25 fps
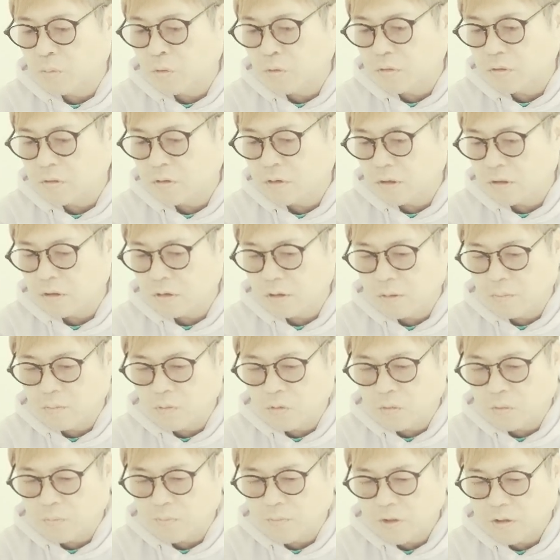僕さっき
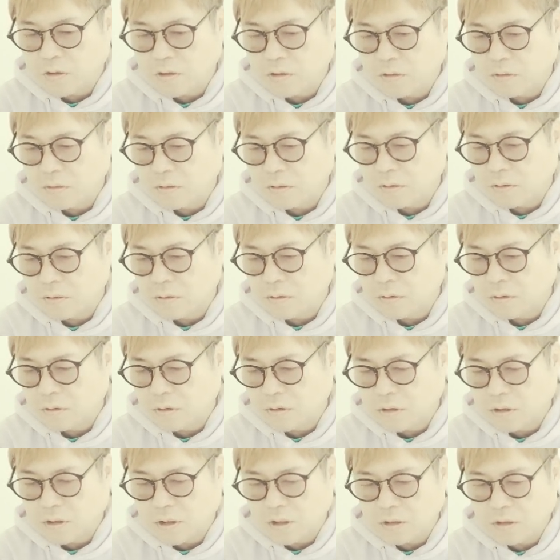も
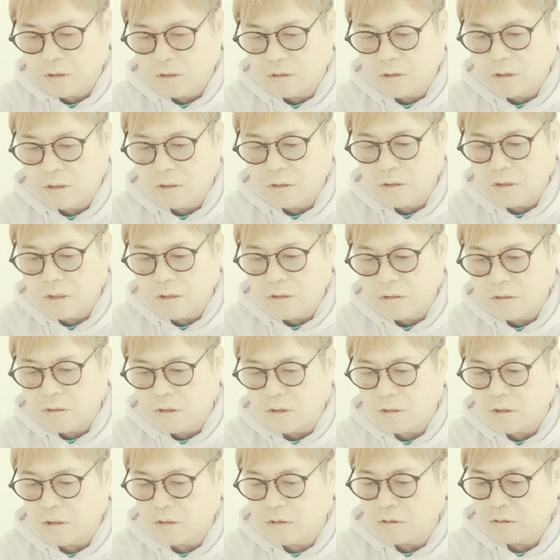試験で採点して
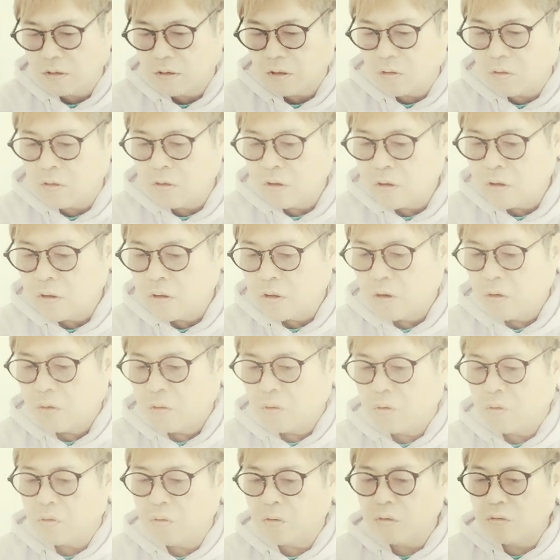いたんですけど、
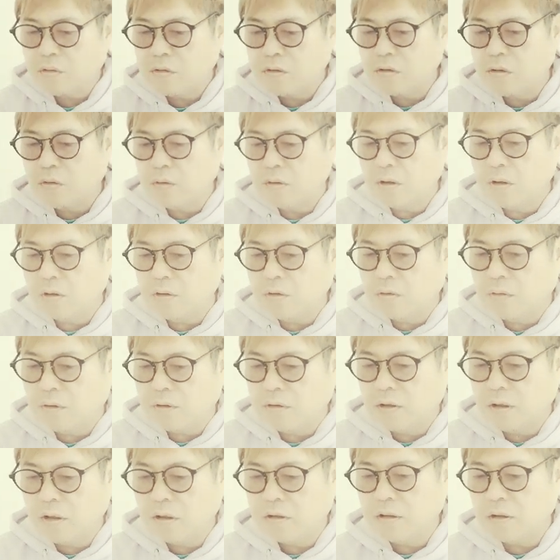こういう字を書く子
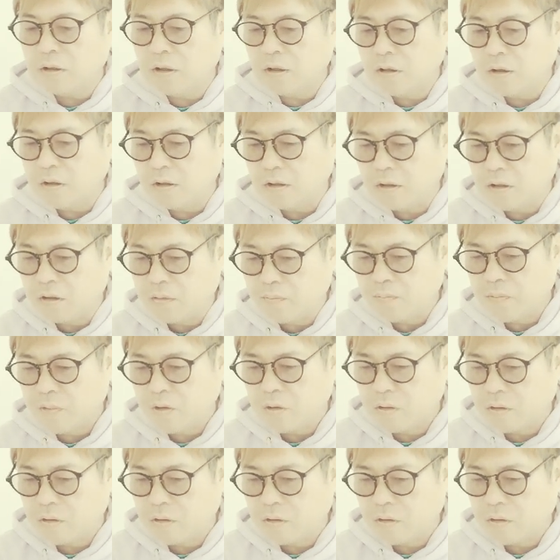は成績がいい。